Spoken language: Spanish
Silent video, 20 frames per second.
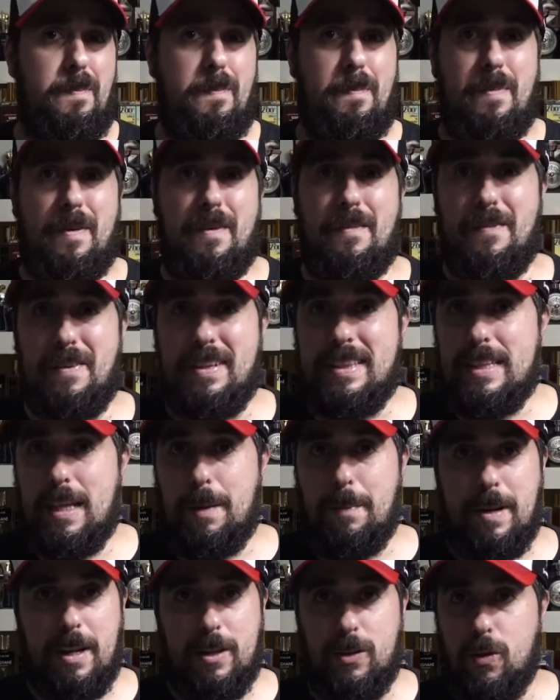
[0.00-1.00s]

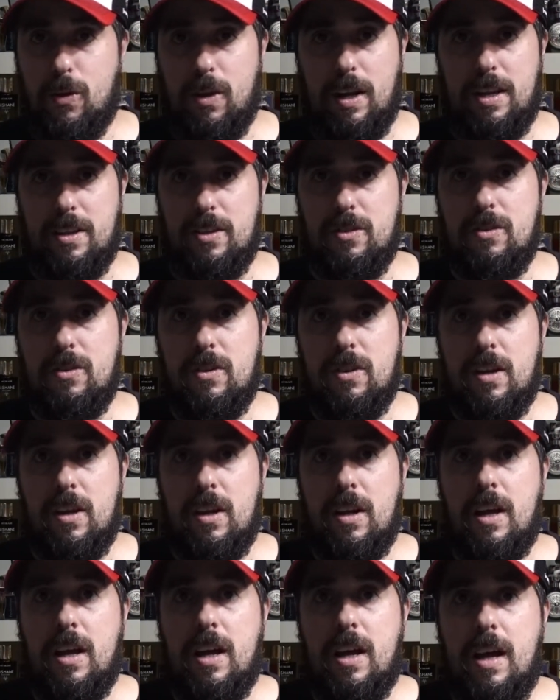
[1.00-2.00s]
perfecta para todo el año,
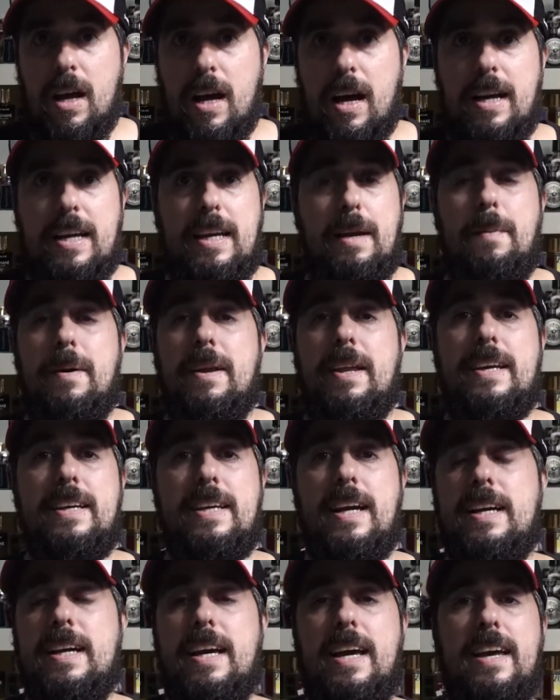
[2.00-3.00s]
aunque
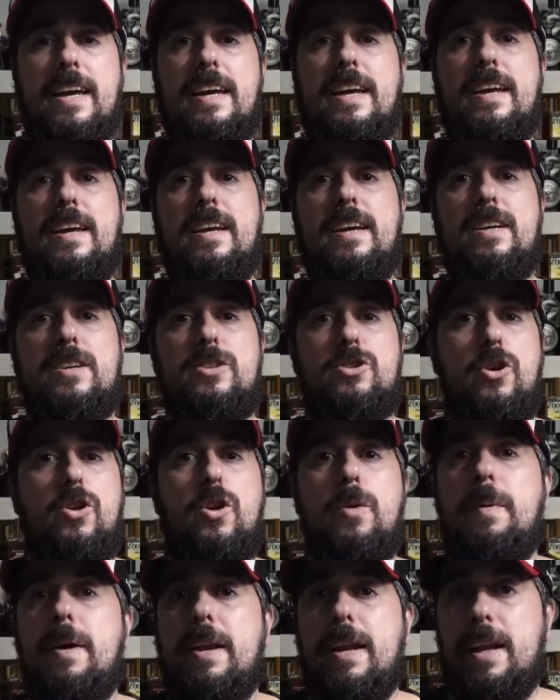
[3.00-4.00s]
parezca que
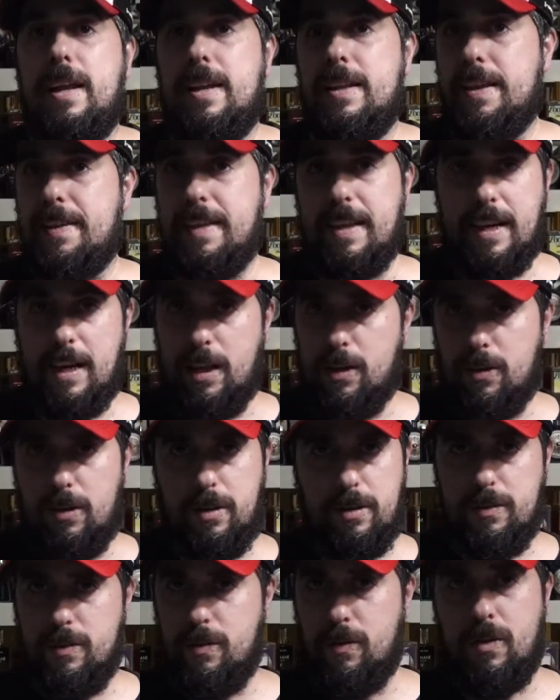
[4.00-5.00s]
solo para días de
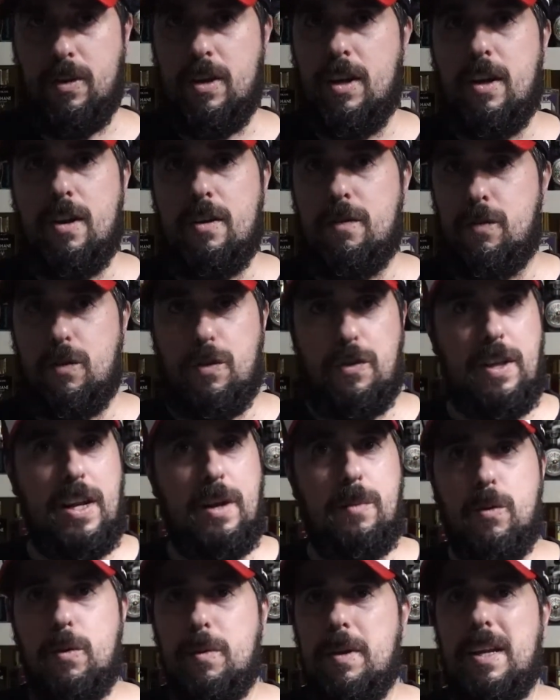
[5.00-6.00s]
calor, no. Funciona
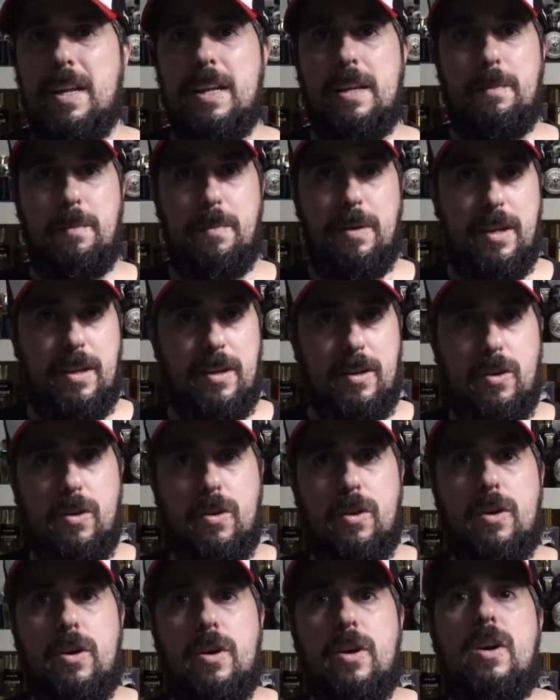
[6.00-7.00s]
muy bien en
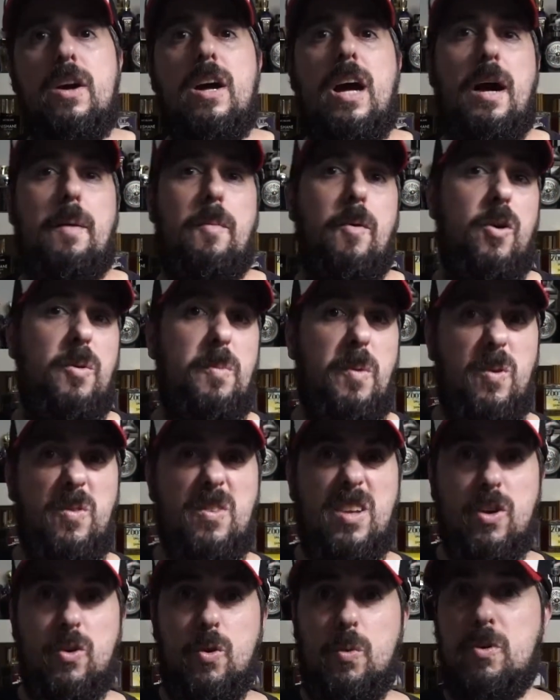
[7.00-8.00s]
invierno, a lo mejor para un
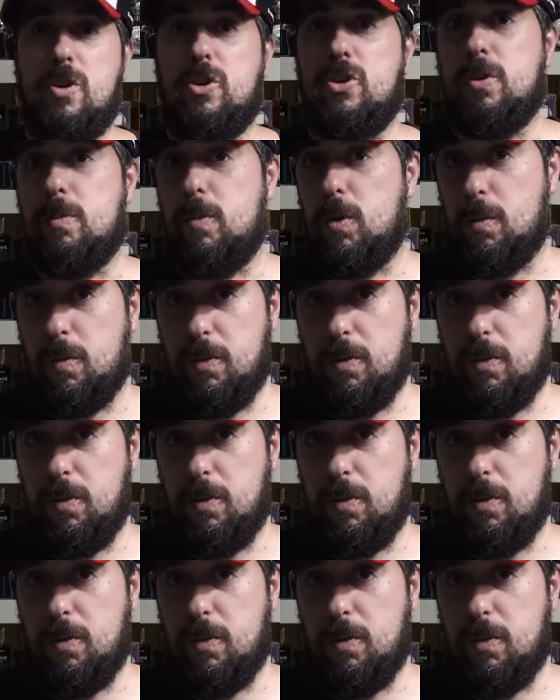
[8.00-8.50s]
día lluvioso no me lo